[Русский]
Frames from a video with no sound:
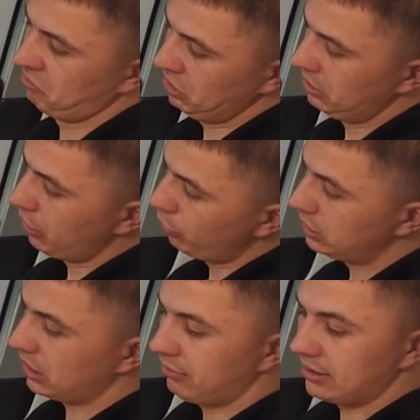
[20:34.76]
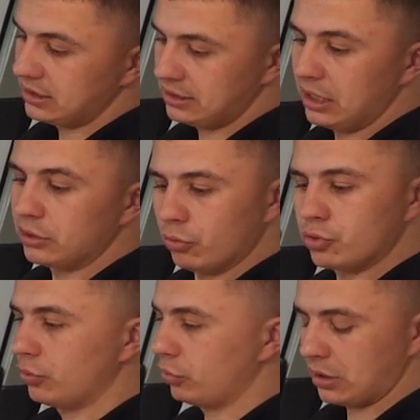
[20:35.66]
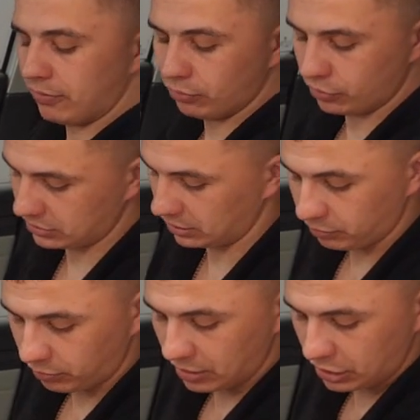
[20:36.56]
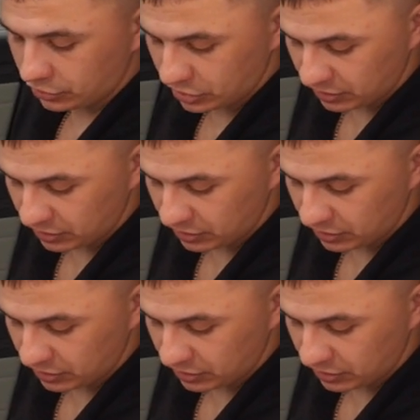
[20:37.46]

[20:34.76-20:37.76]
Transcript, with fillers: И для отдыха водителя это очень крутая функция. Большое